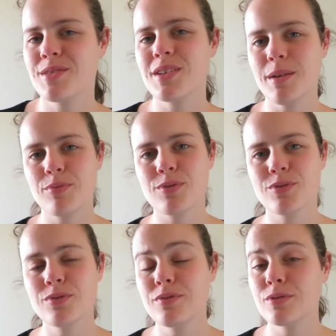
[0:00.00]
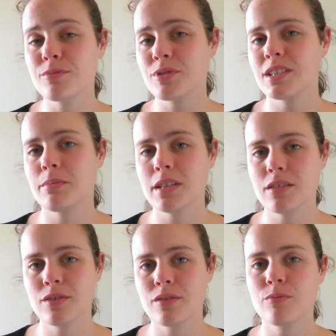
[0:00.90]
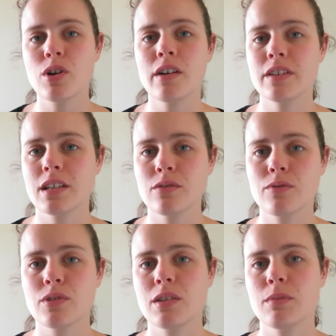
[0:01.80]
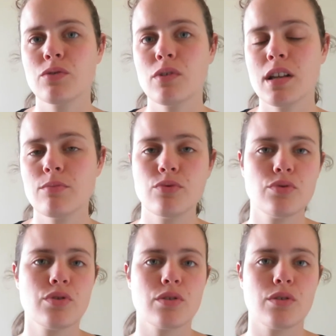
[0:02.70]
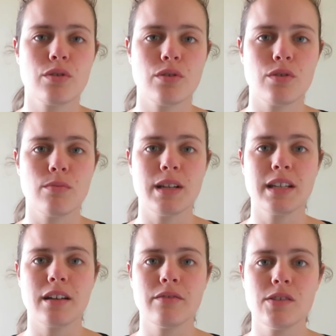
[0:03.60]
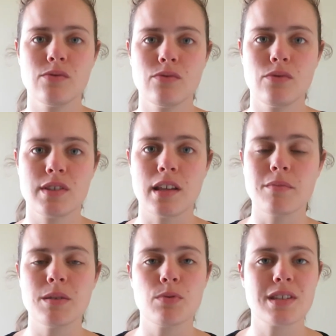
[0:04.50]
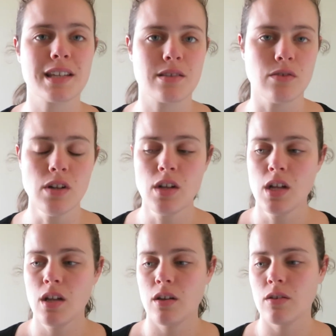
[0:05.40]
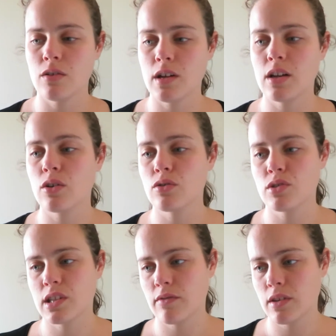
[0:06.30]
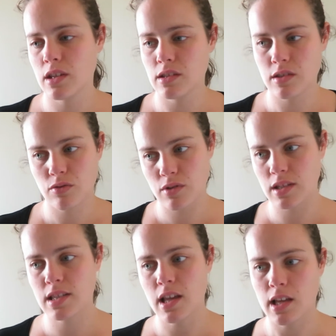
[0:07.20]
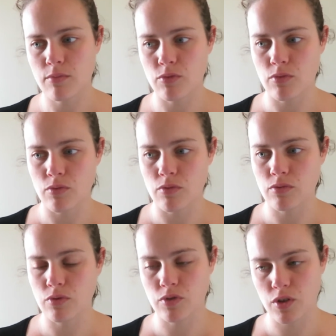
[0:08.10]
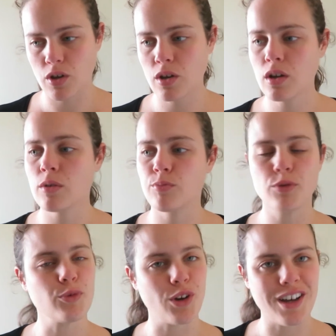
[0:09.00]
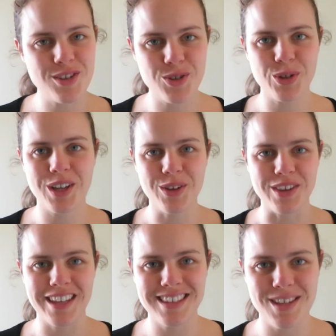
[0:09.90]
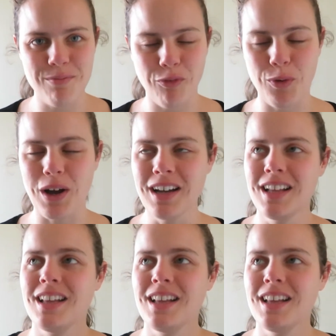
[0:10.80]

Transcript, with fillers: parce que là pour le coup vous comprenez bien que moi avec un enfant qui met tout à la bouche, euh, bah, les gravillons c'est un petit peu stressant. alors j'avais discuté de ça avec mon docteur pour me rassurer une énième fois.